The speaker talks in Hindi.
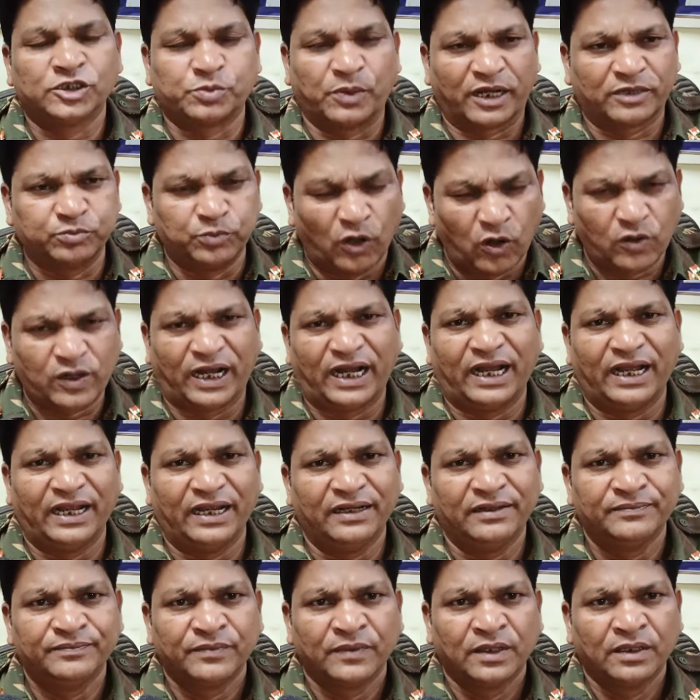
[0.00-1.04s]
इस वक्त मौका है
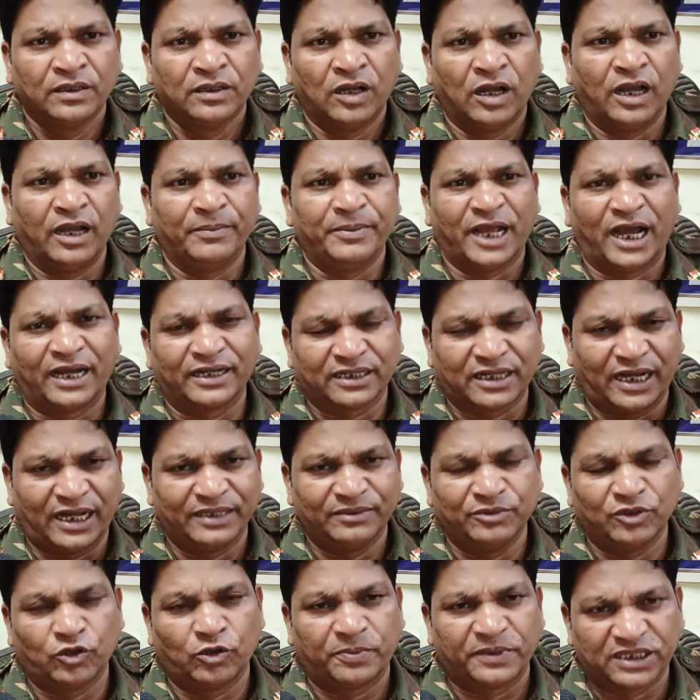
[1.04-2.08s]
हाँ। बिहार का
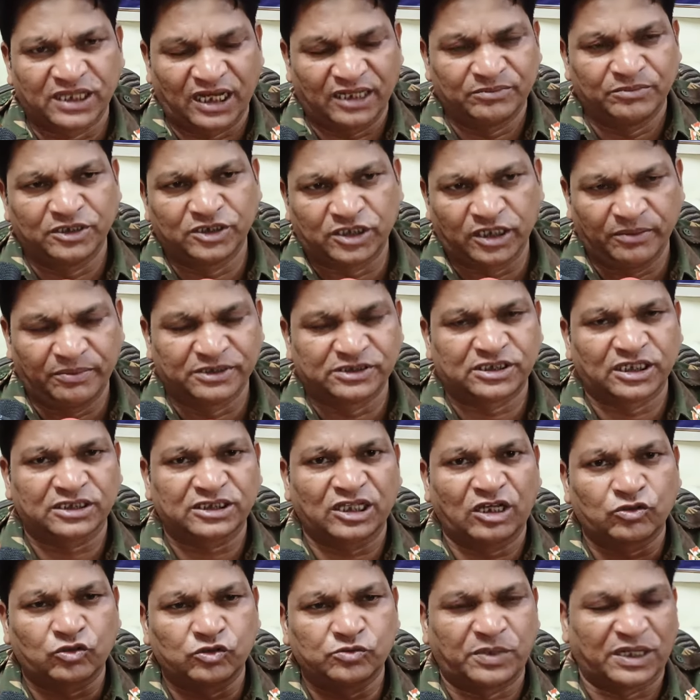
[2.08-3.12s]
आदमी को प्रधानमंत्री बन
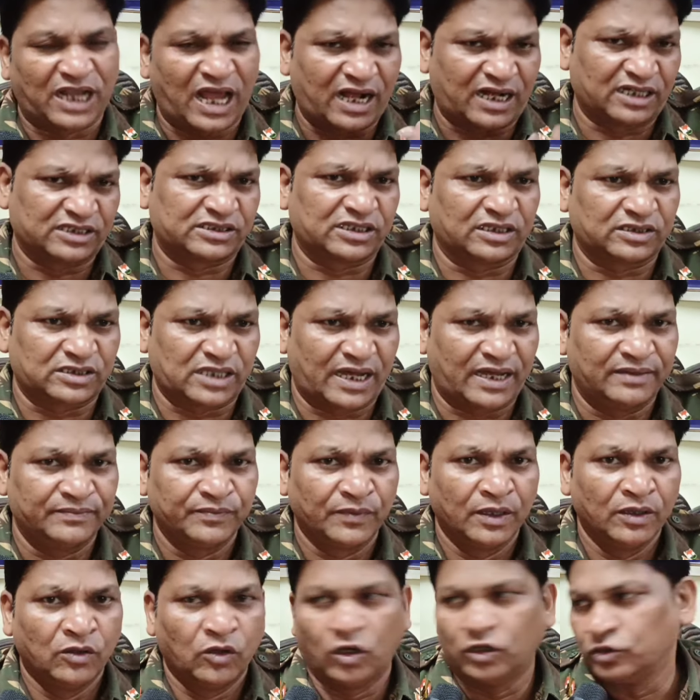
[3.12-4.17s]
सकता है कुछ भला कर सकता
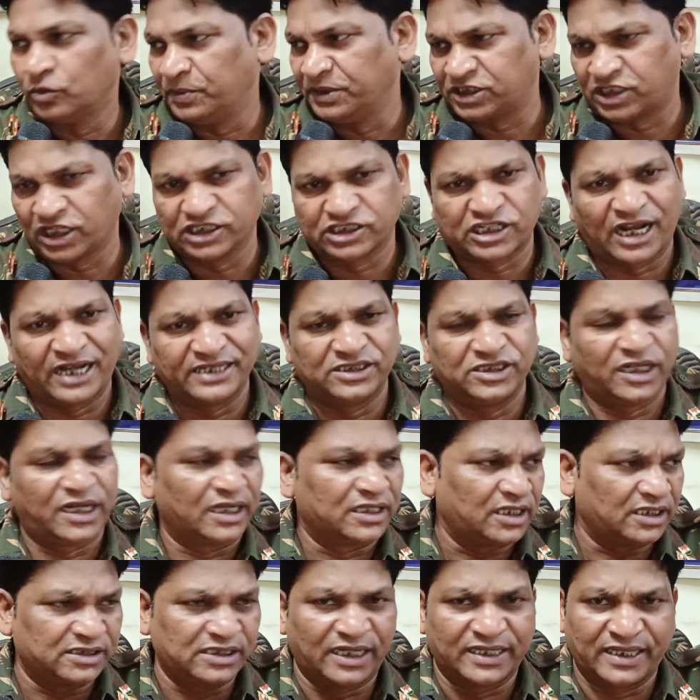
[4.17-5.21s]
है और जो विशेष राज्य
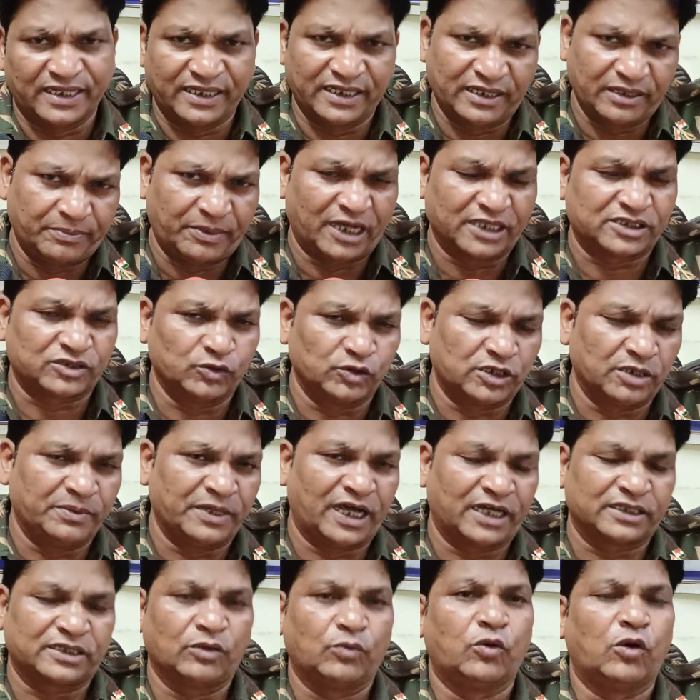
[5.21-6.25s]
का दर्जा देने की बात की थी
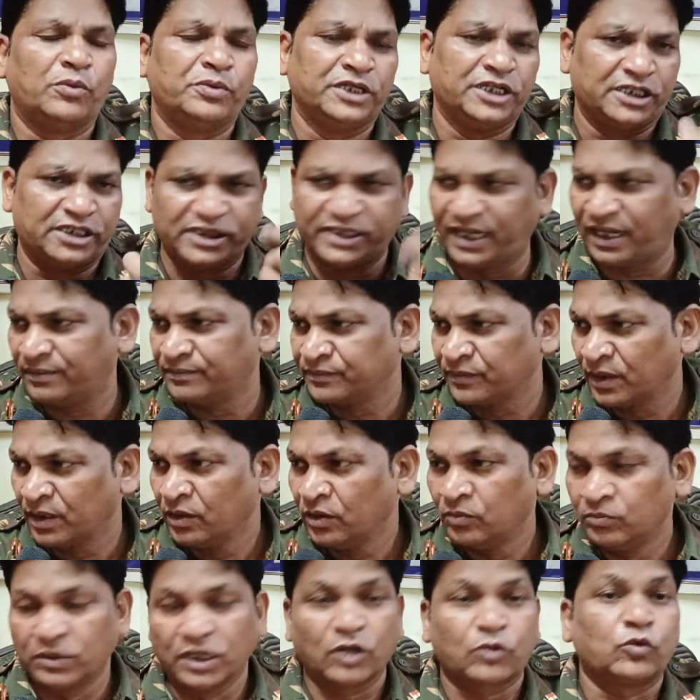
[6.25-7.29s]
बिहार को वो भी नहीं दिया
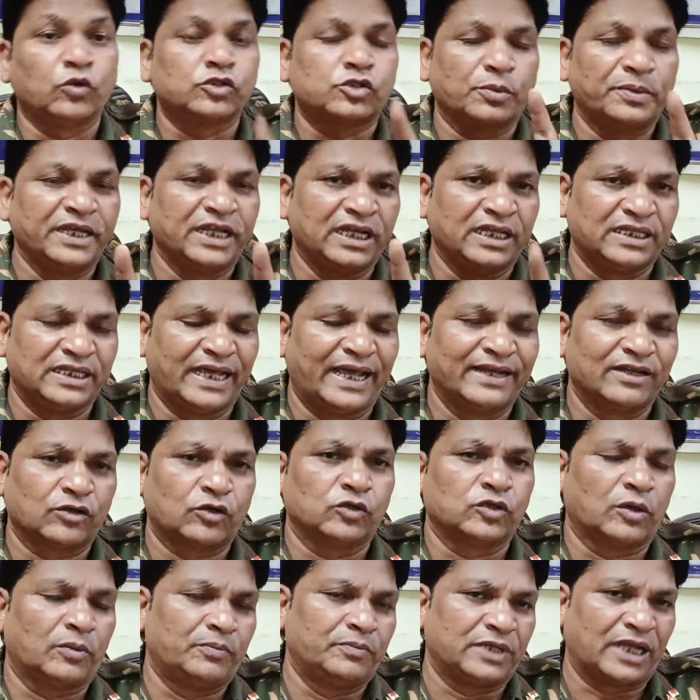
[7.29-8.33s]
मतलब कुछ भी नहीं दिया
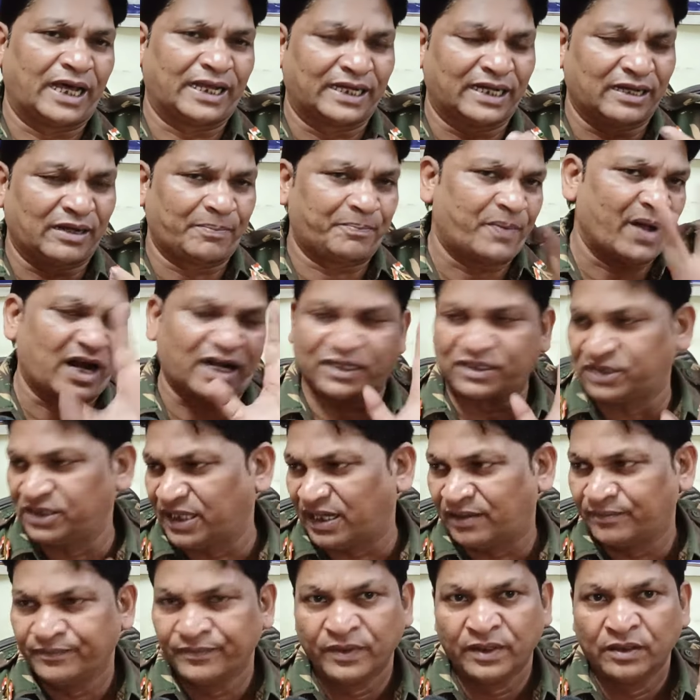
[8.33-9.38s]
इनको तो लारा लप्पा कर
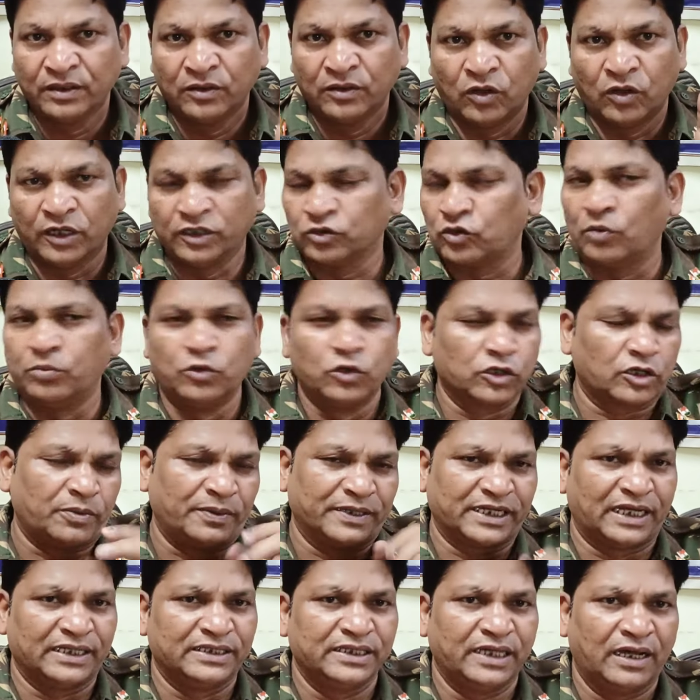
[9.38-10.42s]
दिया और इनको मूर्ख
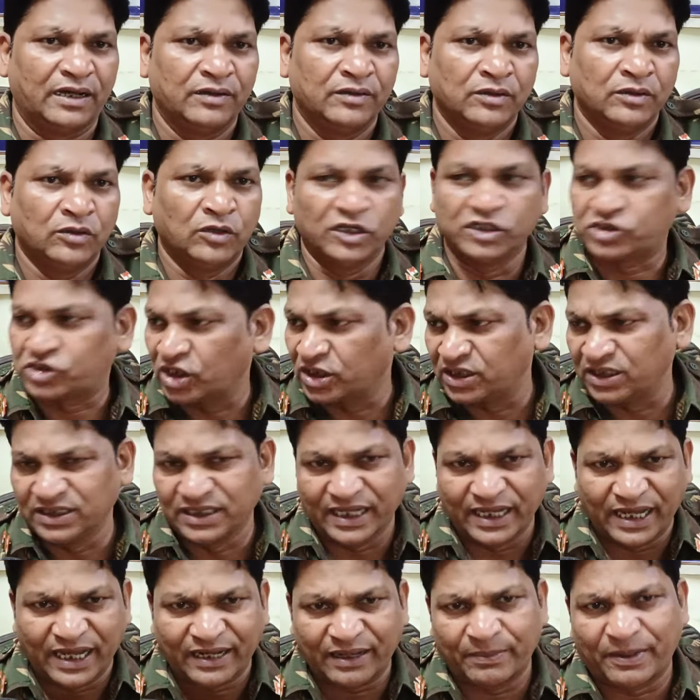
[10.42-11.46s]
बना दिया स्थिति
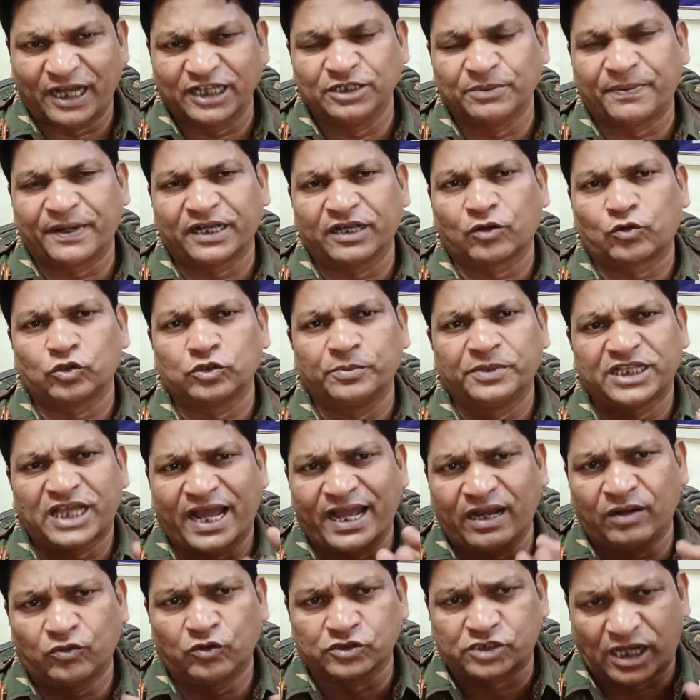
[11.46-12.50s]
यह है कि भाजपा के खुद
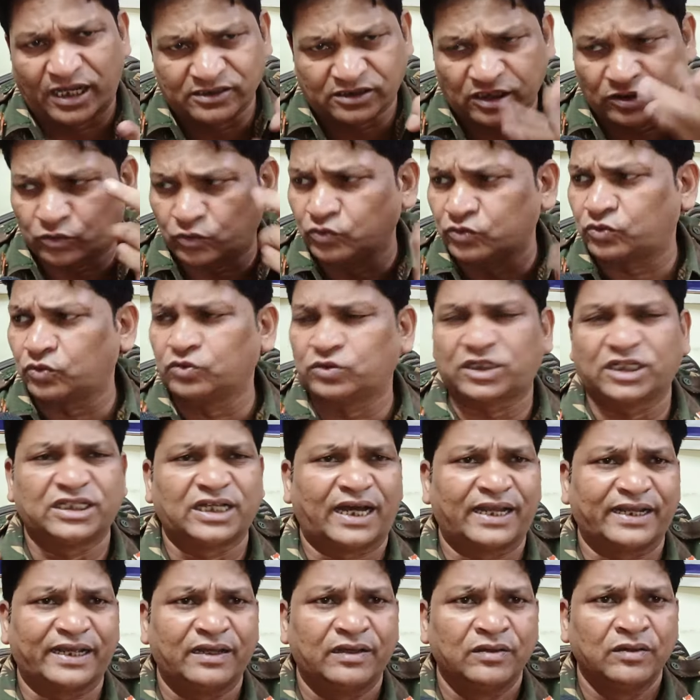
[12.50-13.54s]
विधायक वो सांसद टूट टूट के
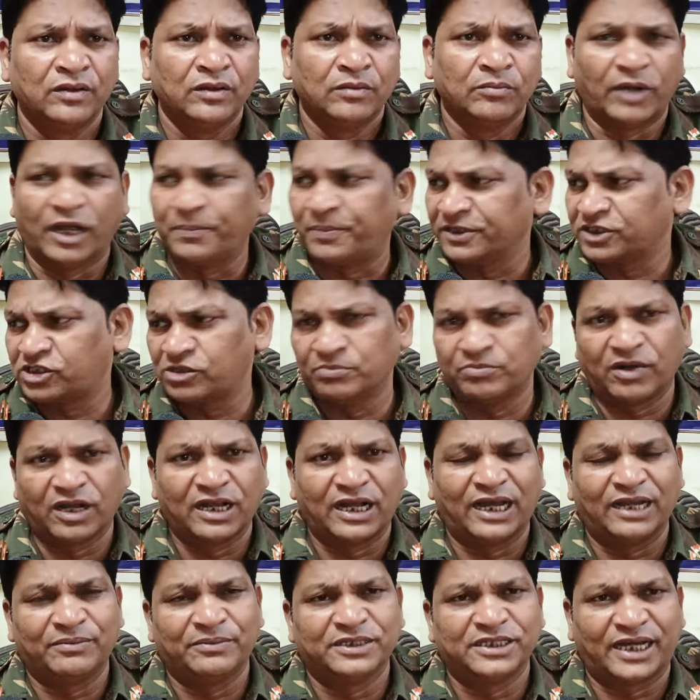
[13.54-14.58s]
जा रहे हैं भाई पश्चिम
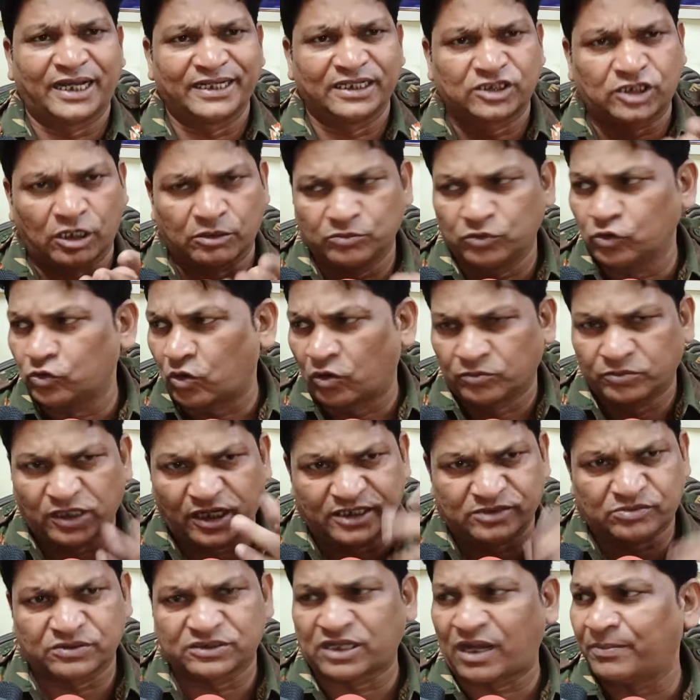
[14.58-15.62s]
बंगाल में जा रहे हैं तृणमूल
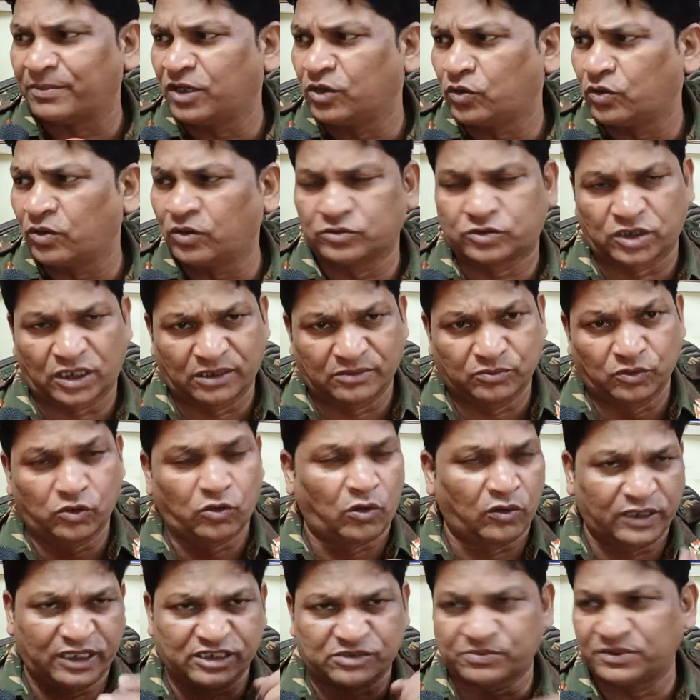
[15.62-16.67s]
कांग्रेस में शामिल हो तृणमूल
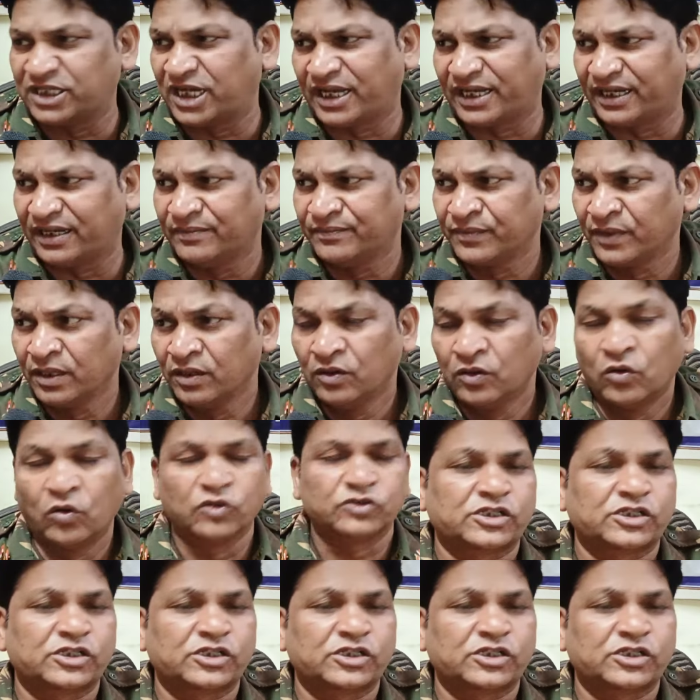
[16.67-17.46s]
कांग्रेस में जा रहे हैं हाँ।